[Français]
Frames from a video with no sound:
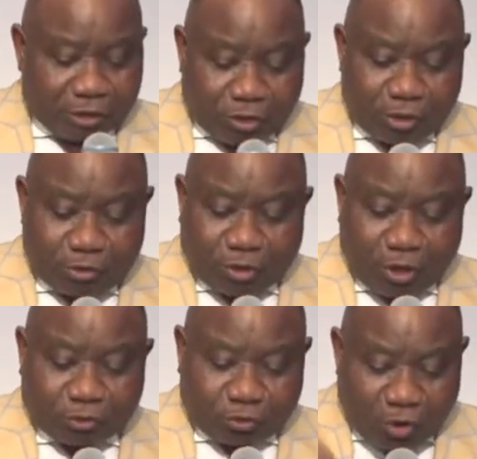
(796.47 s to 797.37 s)
Dieu lui
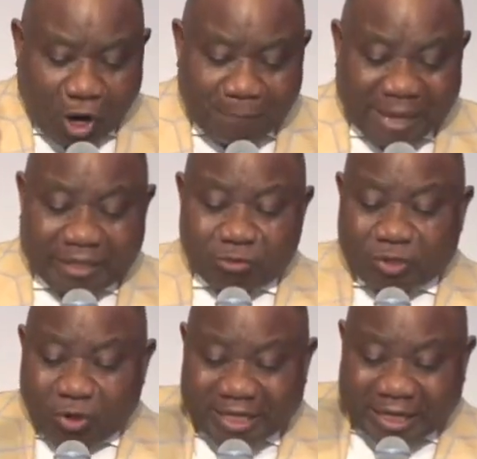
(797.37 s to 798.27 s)
donne tout en main. Il lui
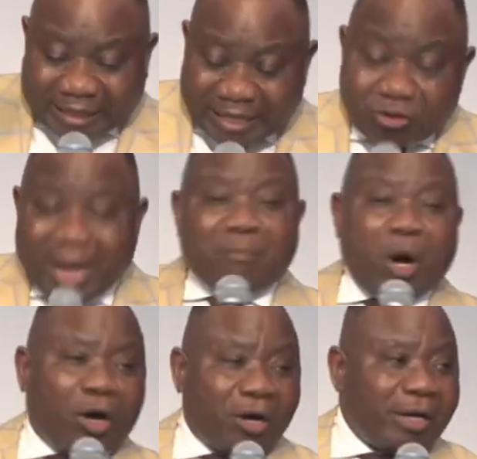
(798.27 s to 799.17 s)
donne les clés de la
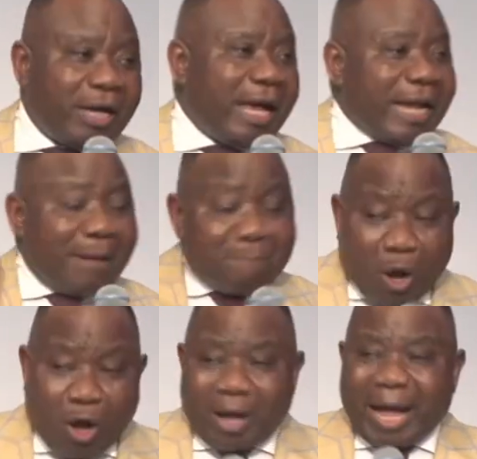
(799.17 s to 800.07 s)
mort. La
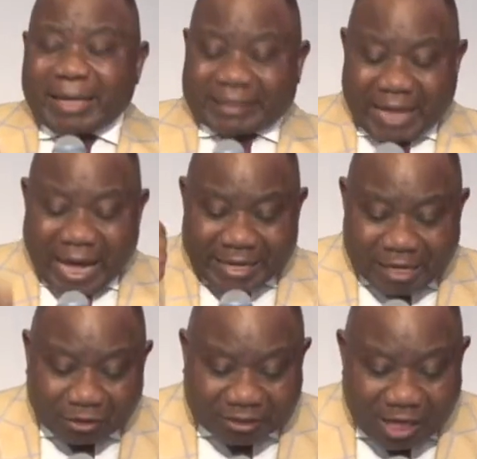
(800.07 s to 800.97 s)
mort a été
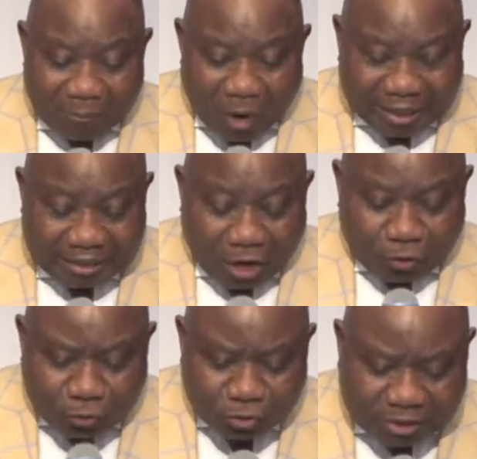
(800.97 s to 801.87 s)
anéantie, la mort a été
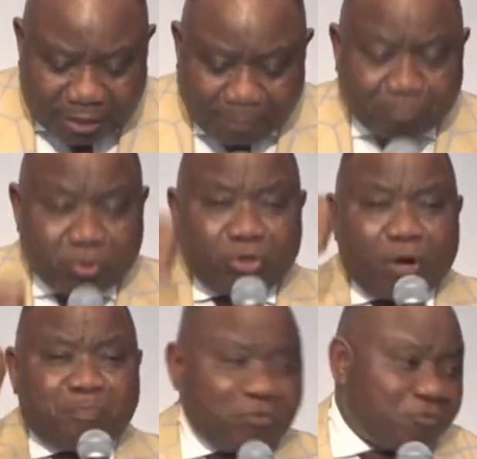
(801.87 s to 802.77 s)
engloutie. Plus de
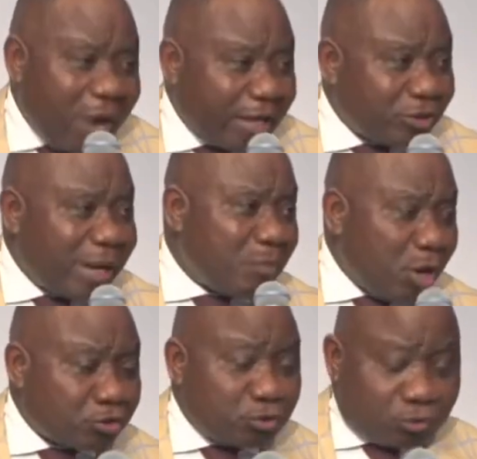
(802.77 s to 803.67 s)
pouvoir de la
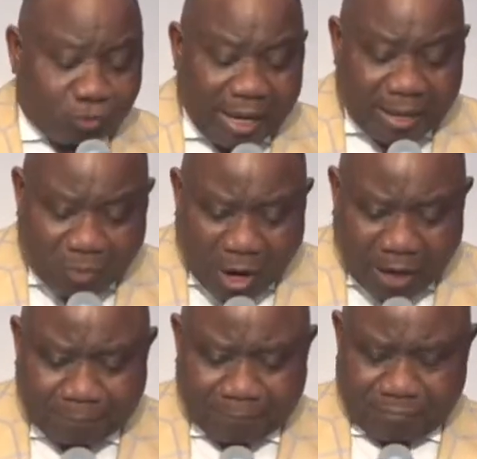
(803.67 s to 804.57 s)
mort sur toi et moi.